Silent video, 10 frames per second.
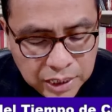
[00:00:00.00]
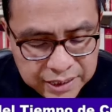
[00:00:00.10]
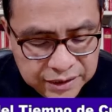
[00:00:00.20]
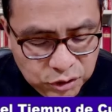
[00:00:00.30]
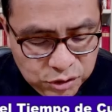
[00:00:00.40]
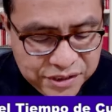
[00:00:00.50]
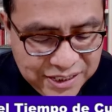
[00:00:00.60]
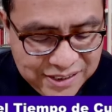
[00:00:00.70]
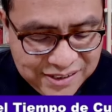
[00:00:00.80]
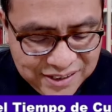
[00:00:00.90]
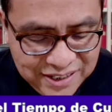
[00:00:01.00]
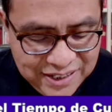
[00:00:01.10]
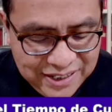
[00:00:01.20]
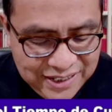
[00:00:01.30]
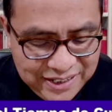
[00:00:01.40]
Y entonces
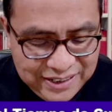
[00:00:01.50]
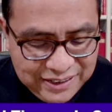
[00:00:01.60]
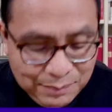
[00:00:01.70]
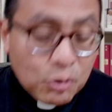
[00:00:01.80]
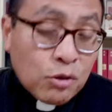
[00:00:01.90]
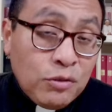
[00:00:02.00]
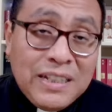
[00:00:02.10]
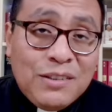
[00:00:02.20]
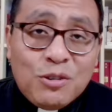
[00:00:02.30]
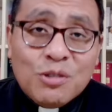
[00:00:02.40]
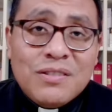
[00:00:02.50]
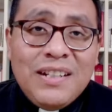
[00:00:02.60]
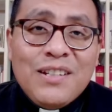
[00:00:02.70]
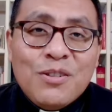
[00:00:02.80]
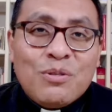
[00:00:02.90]
eh, estamos contentos.
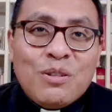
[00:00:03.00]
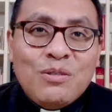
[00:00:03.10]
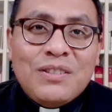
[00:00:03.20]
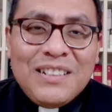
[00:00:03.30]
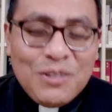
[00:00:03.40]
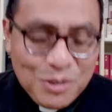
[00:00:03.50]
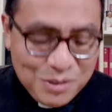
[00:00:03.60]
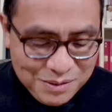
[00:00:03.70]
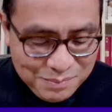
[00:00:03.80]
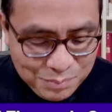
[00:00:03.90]
¿eh? Yo estoy contento.